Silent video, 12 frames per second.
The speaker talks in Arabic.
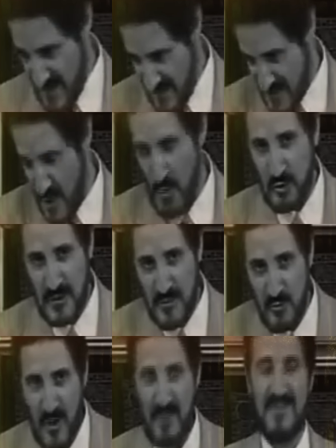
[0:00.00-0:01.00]
هذا داود
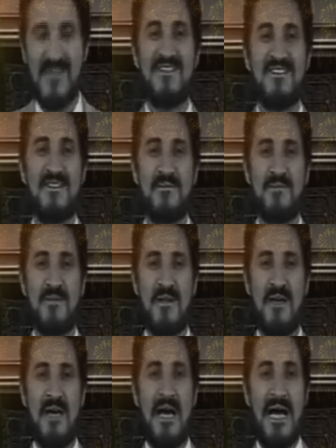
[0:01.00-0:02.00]
ابن أبي هند
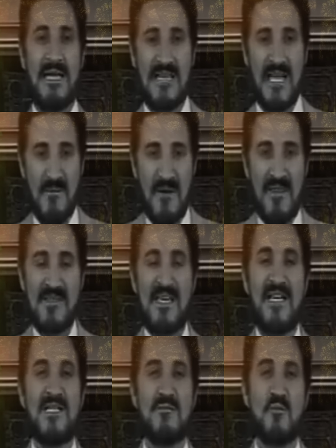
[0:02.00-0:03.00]
أحد تلاميذ
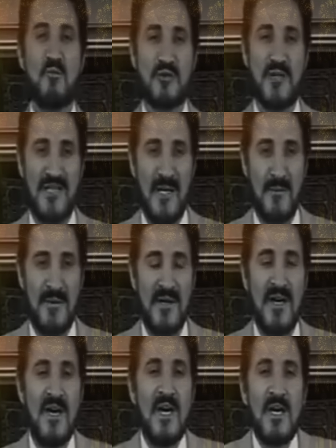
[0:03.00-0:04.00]
سعيد بن المسيب
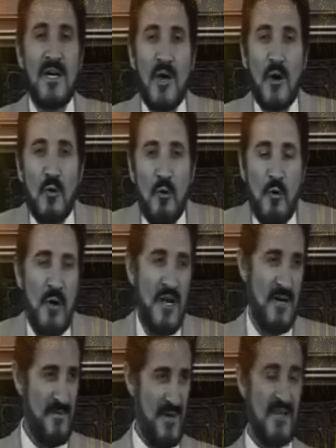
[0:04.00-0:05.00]

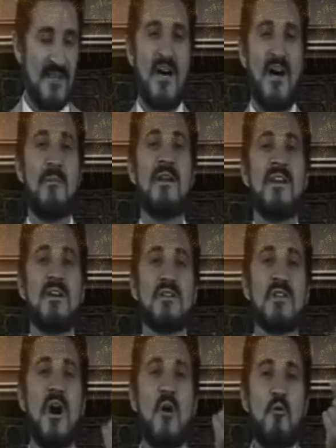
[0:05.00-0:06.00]
يقول أصابني
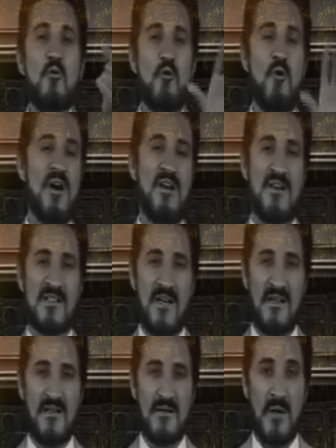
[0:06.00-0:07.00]
الطاعون وأنا
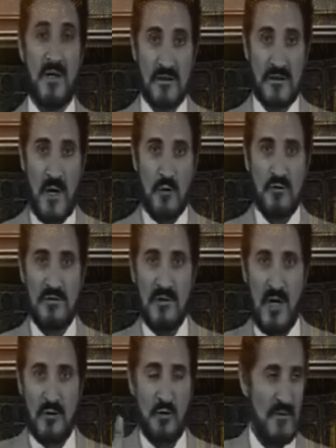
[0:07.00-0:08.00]
صغير مرض الطاعون
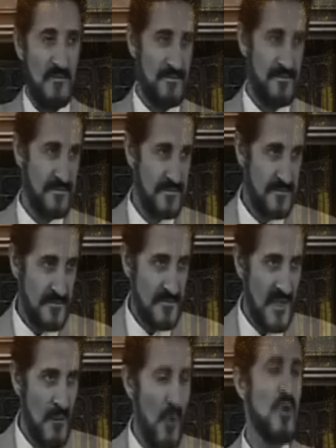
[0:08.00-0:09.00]
يقتل
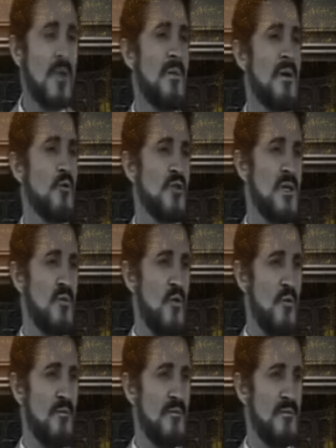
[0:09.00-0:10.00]
معظم من
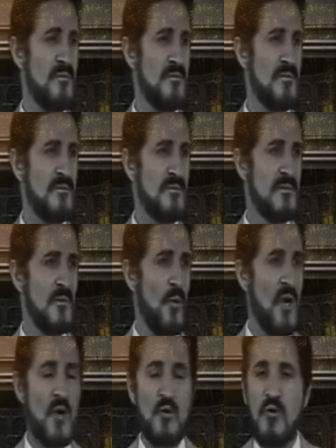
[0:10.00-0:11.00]
يصيبهم
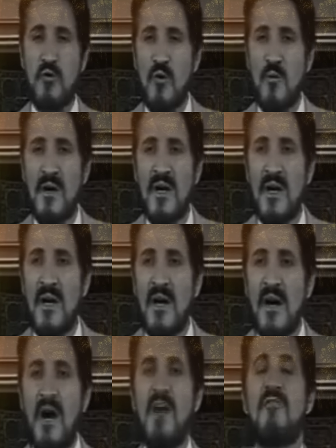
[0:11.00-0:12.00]
ويكرذهم
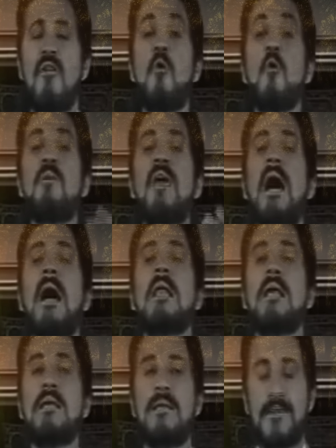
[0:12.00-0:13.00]
قال فأغمي
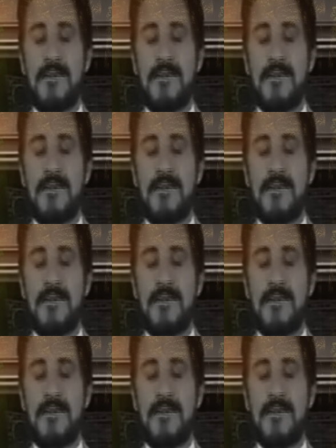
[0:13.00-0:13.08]
علي